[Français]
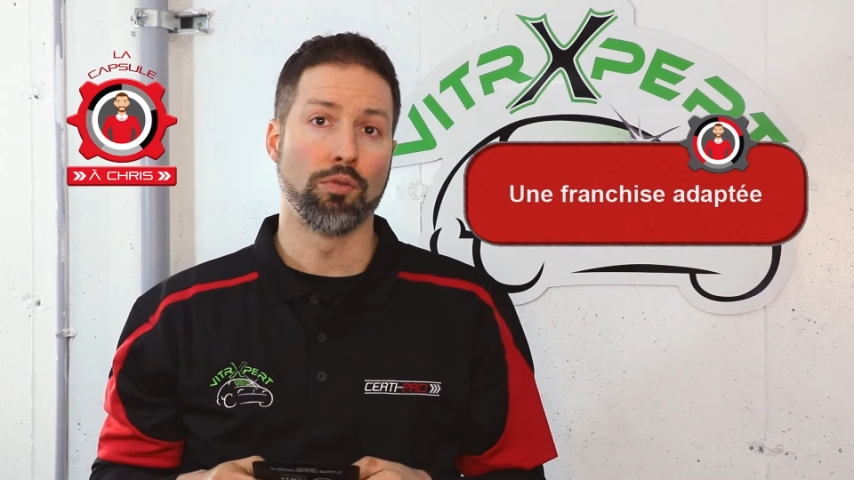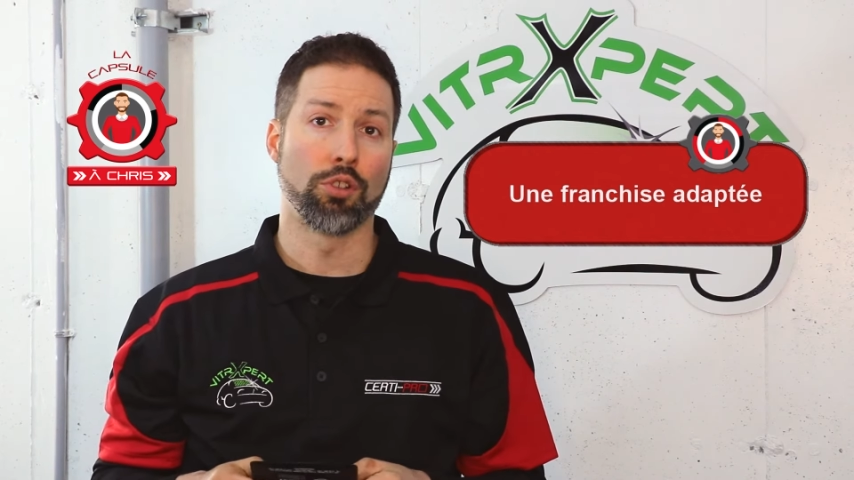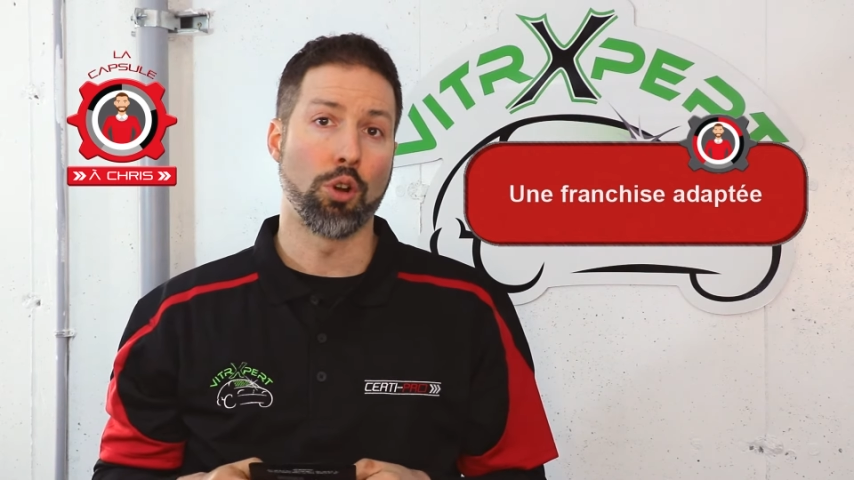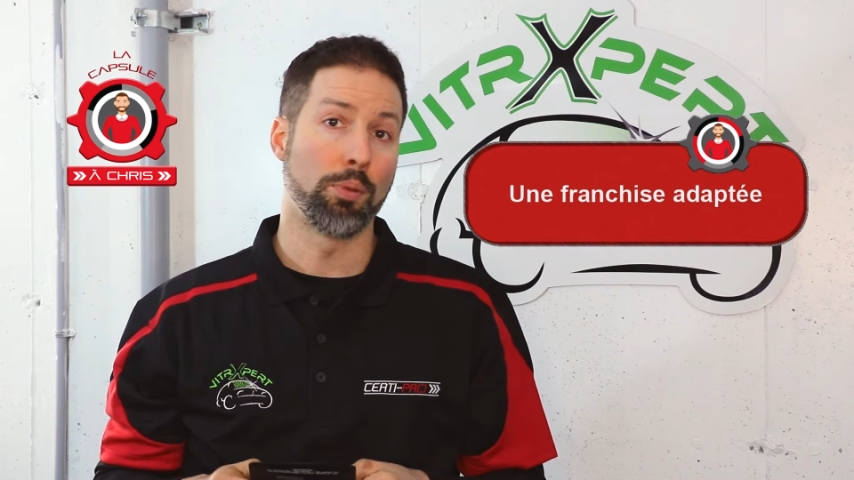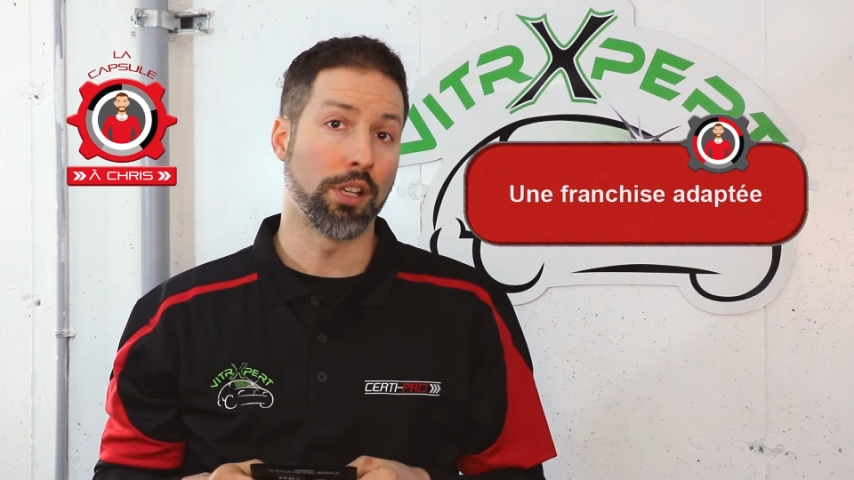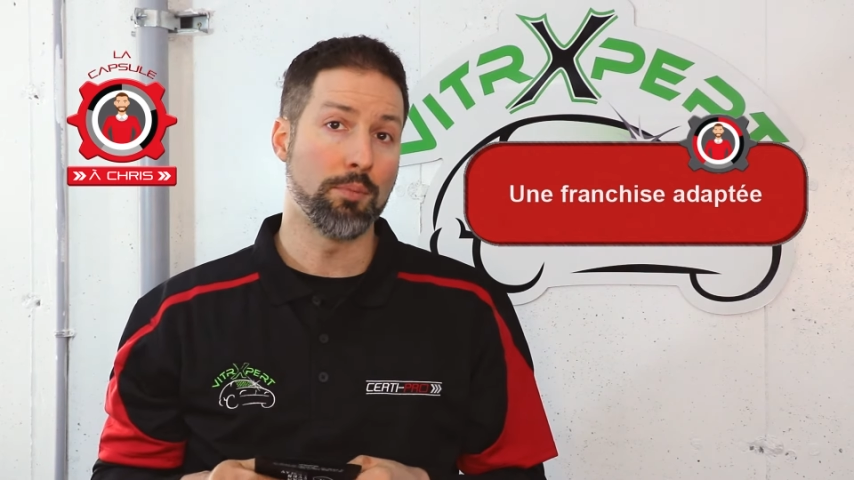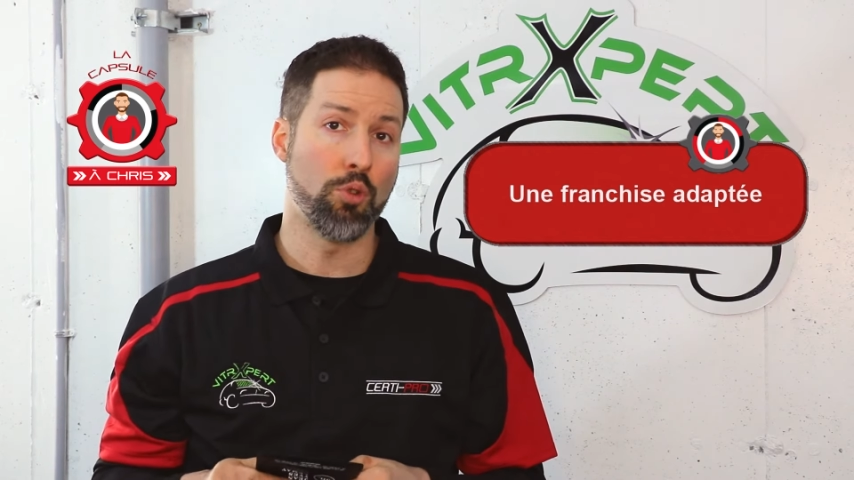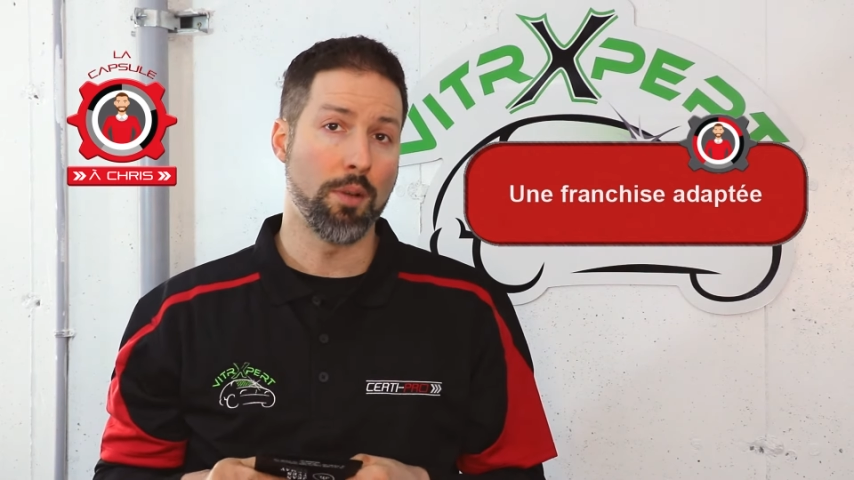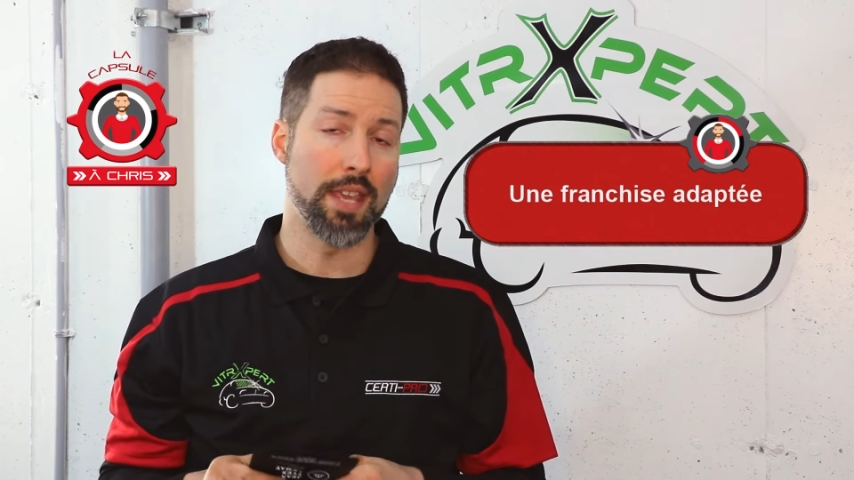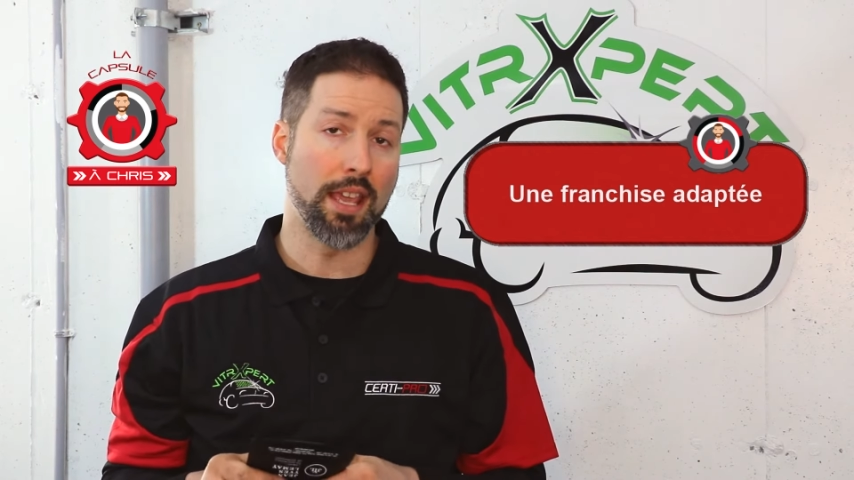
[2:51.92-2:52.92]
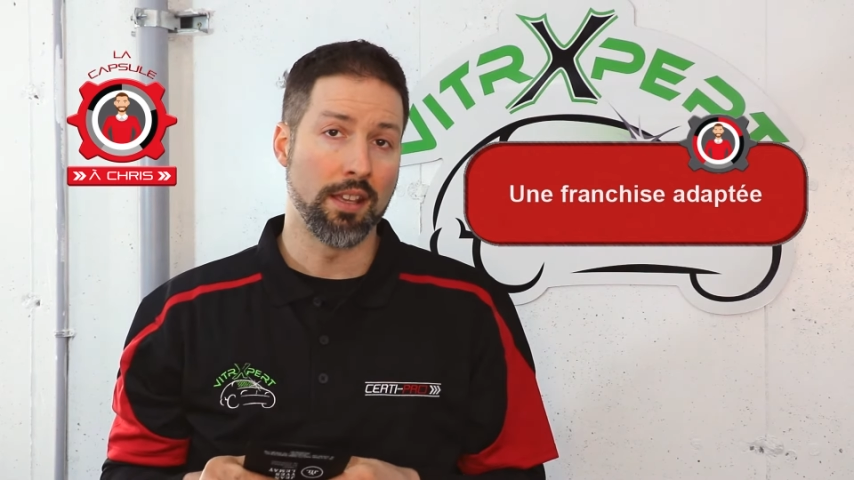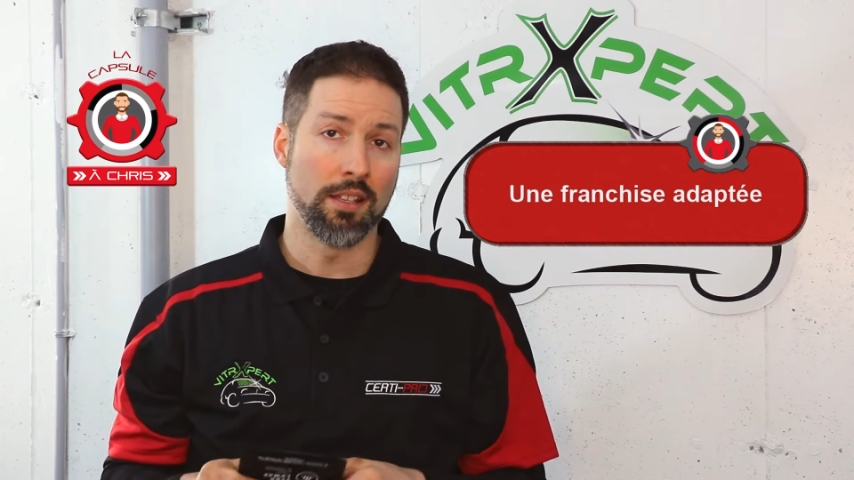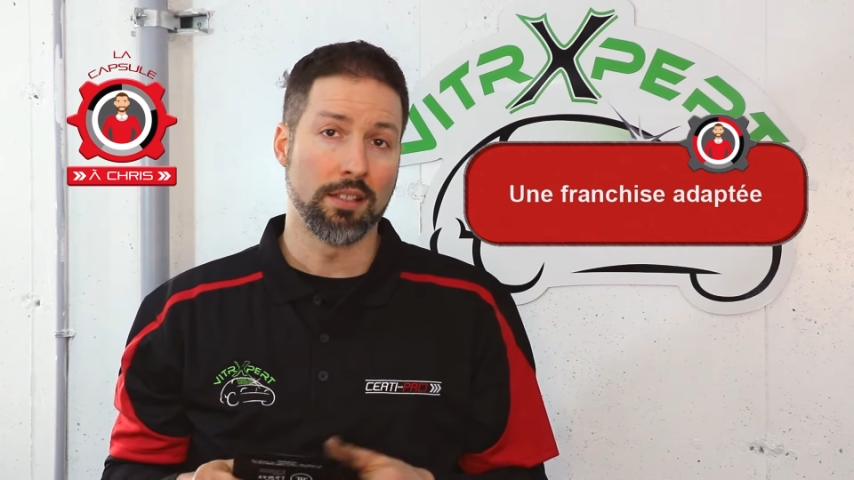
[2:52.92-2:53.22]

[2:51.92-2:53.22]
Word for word: Comprenez-moi bien,